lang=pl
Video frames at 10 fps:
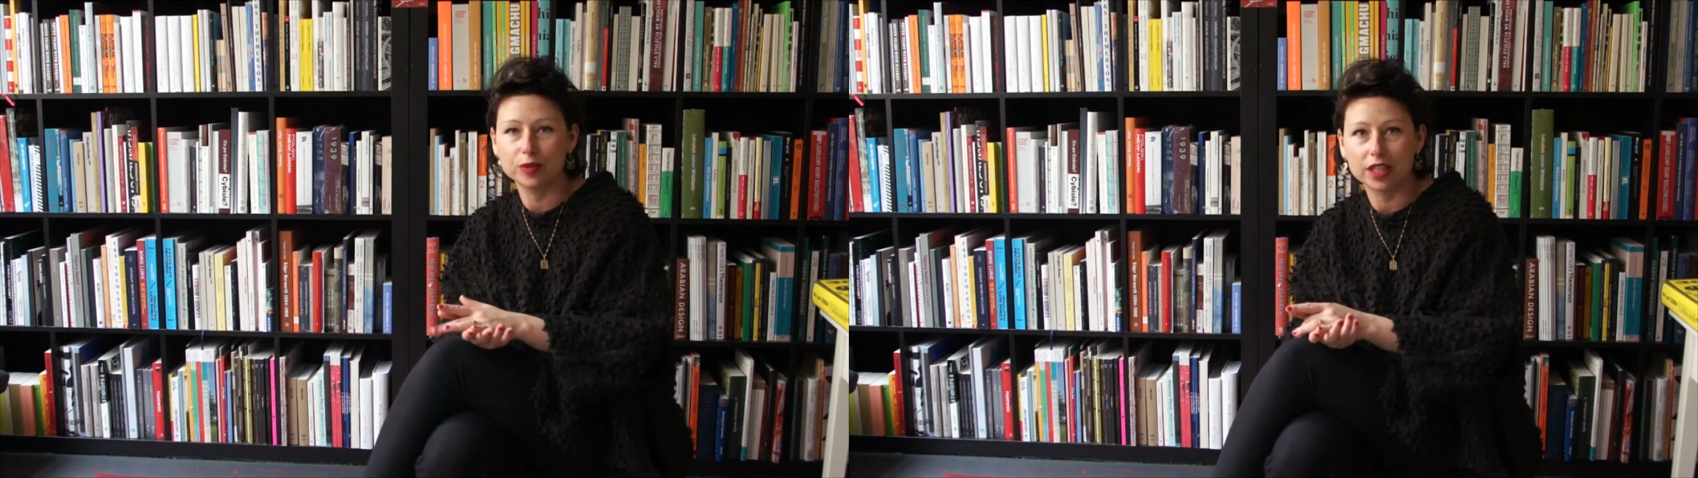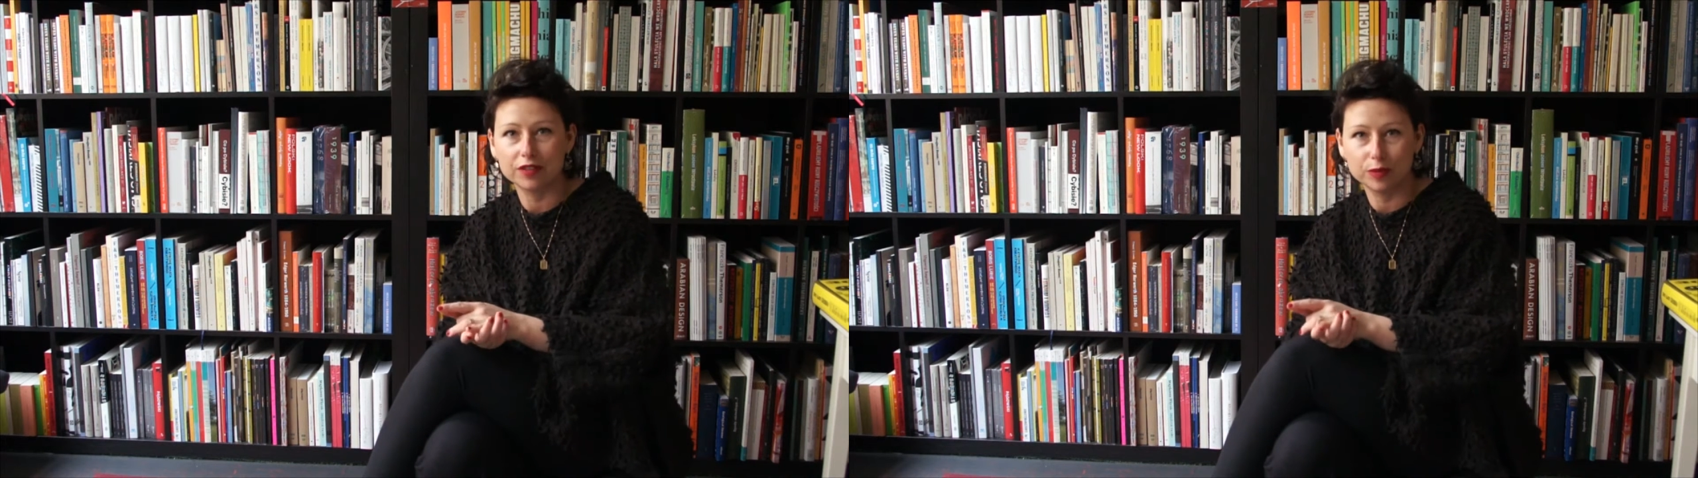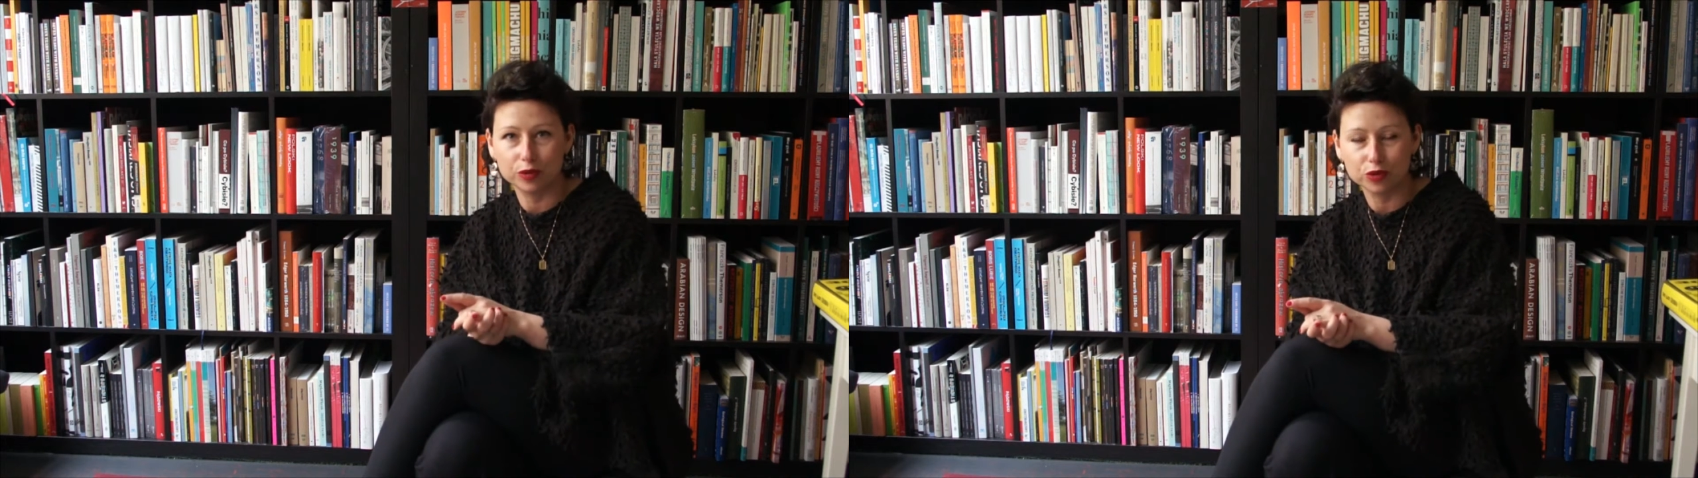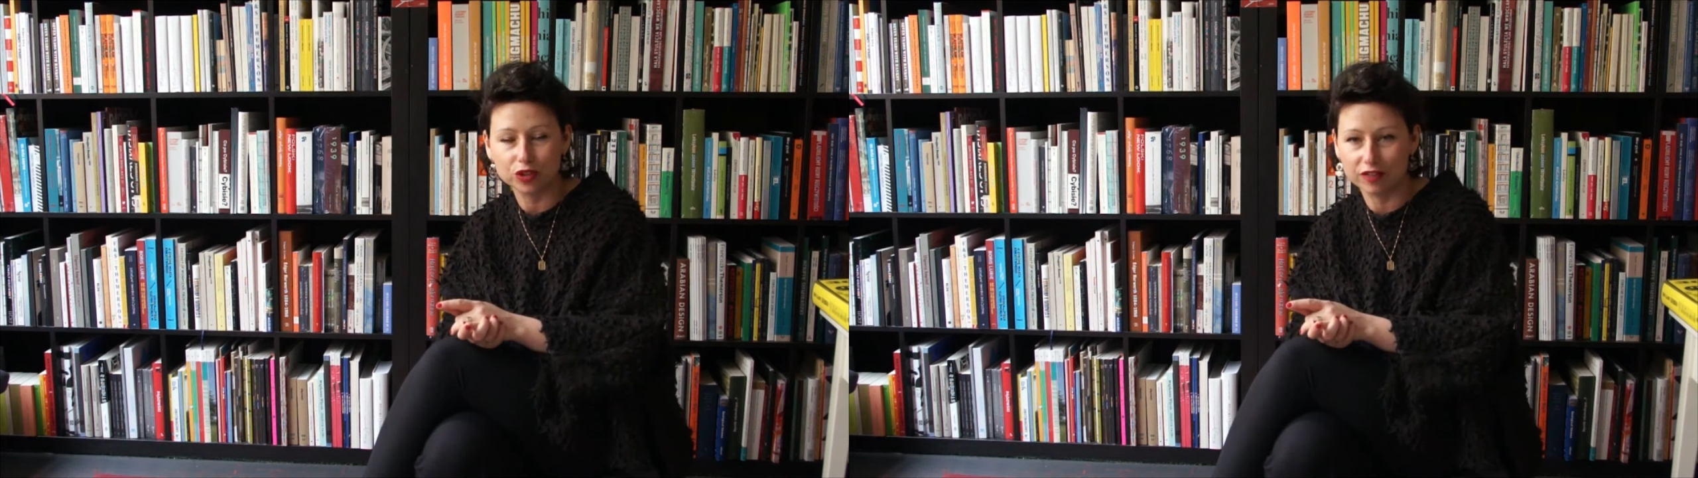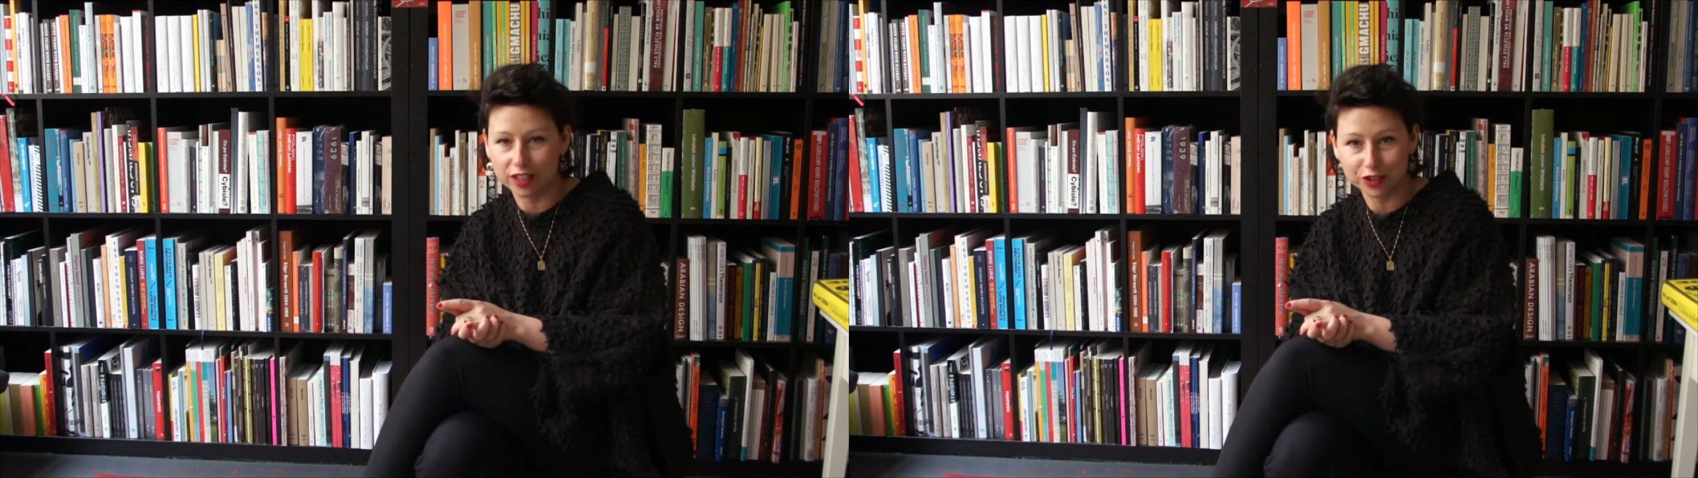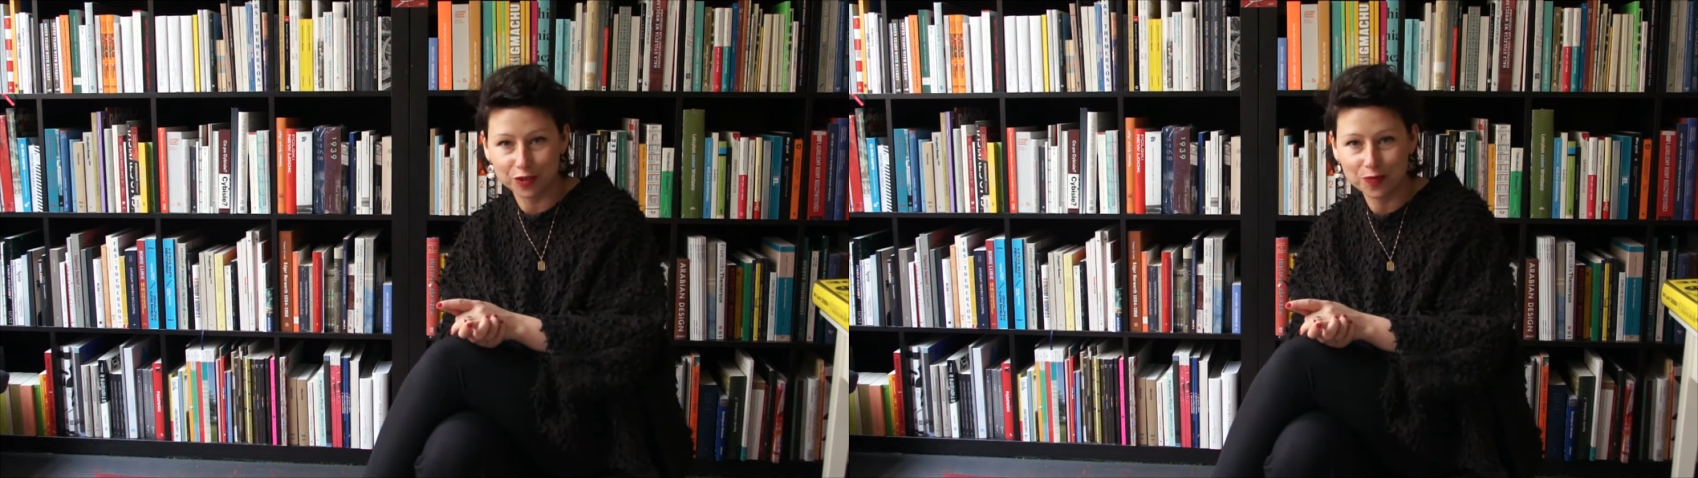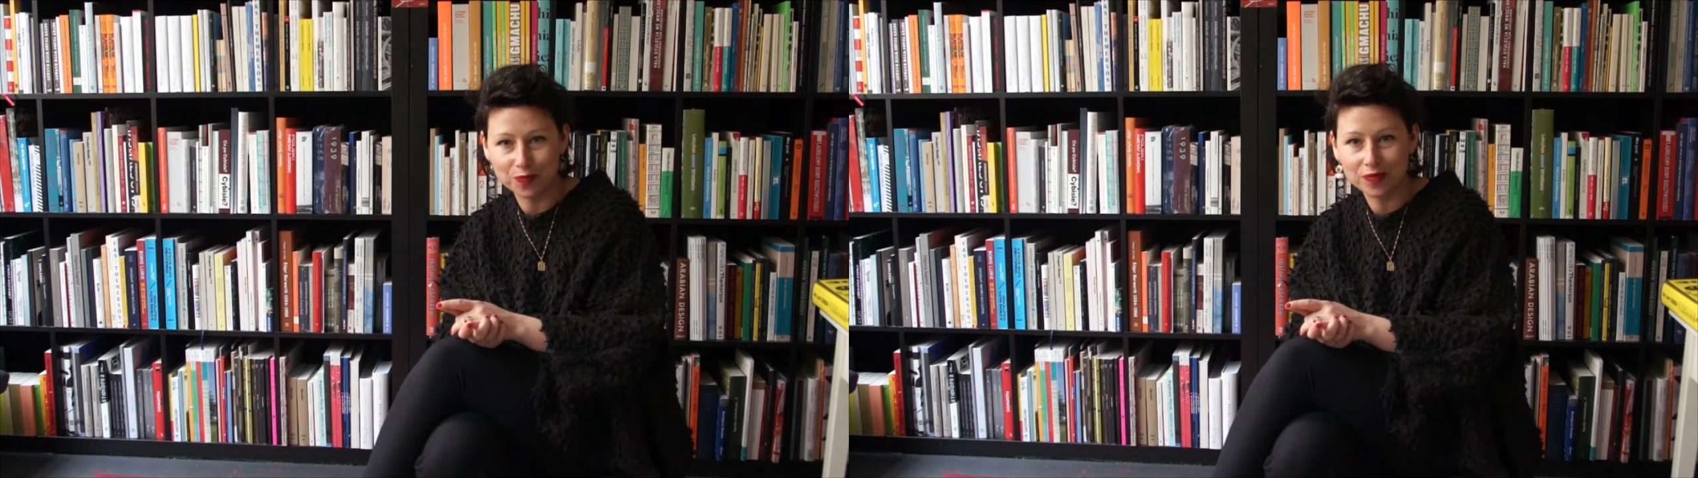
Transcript: potrafi podróżować.